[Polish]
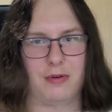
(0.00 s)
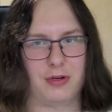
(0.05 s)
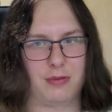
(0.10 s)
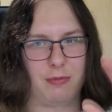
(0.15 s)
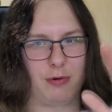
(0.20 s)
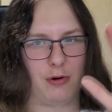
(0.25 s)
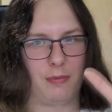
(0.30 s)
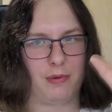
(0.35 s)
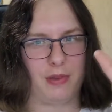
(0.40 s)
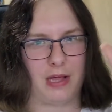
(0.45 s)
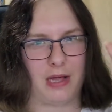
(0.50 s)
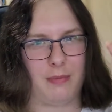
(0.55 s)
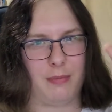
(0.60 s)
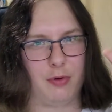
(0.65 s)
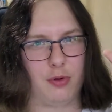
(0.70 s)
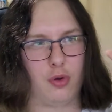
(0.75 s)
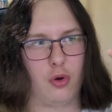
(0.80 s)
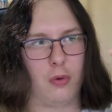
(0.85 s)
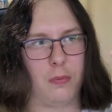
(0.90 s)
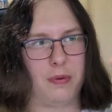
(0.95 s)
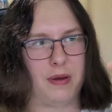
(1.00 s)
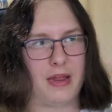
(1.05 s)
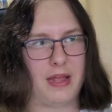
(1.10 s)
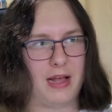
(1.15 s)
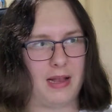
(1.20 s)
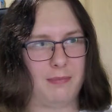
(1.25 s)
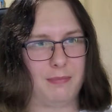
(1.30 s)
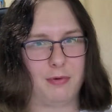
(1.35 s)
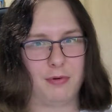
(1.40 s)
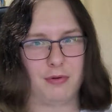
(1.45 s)
że mogą być albo dobre,
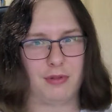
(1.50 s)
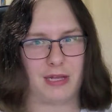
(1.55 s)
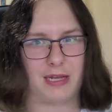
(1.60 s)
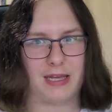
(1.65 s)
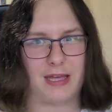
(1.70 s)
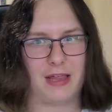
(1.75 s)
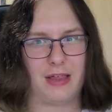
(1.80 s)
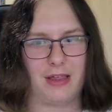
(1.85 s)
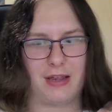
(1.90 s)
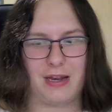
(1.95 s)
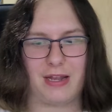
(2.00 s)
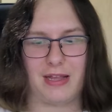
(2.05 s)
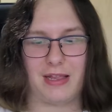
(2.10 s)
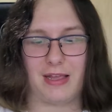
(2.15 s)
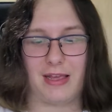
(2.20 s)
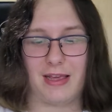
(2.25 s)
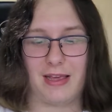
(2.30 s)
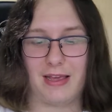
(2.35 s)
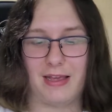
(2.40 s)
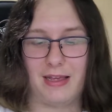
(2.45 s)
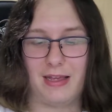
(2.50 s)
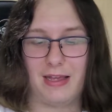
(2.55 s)
albo takie średnie,